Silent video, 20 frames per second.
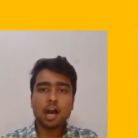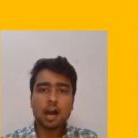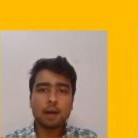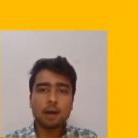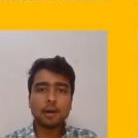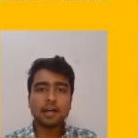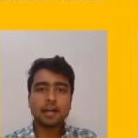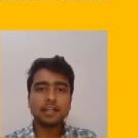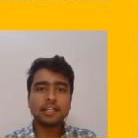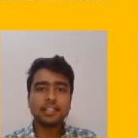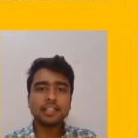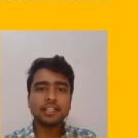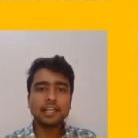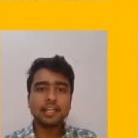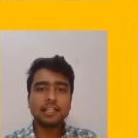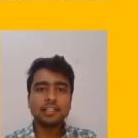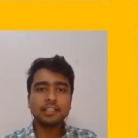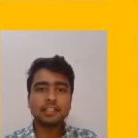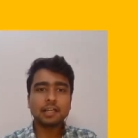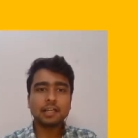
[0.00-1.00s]
हमारे
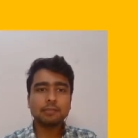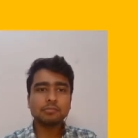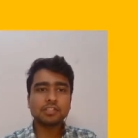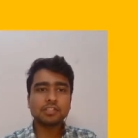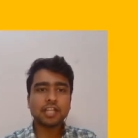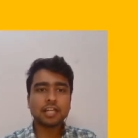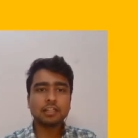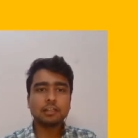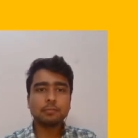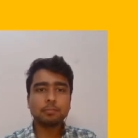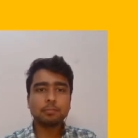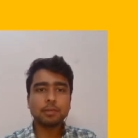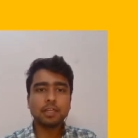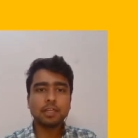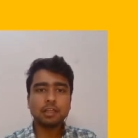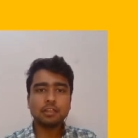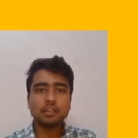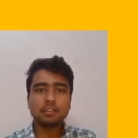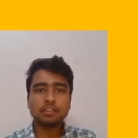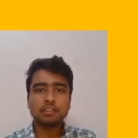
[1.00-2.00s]
टेलीग्राम चैनल पे
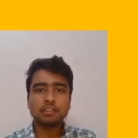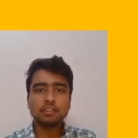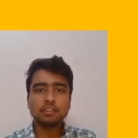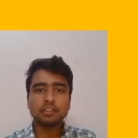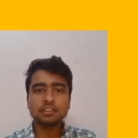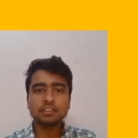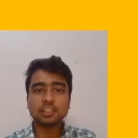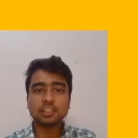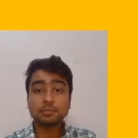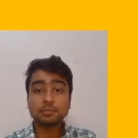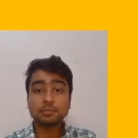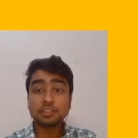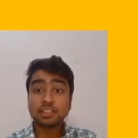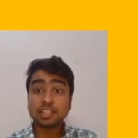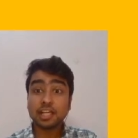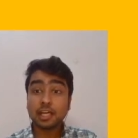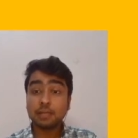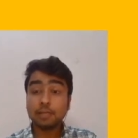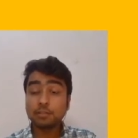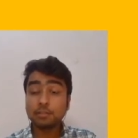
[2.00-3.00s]

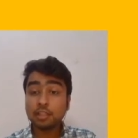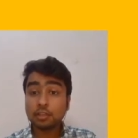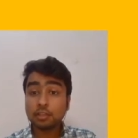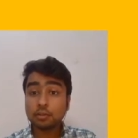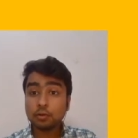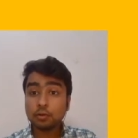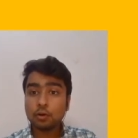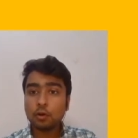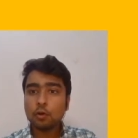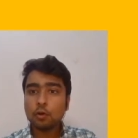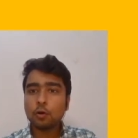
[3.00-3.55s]
सब्सक्राइब करो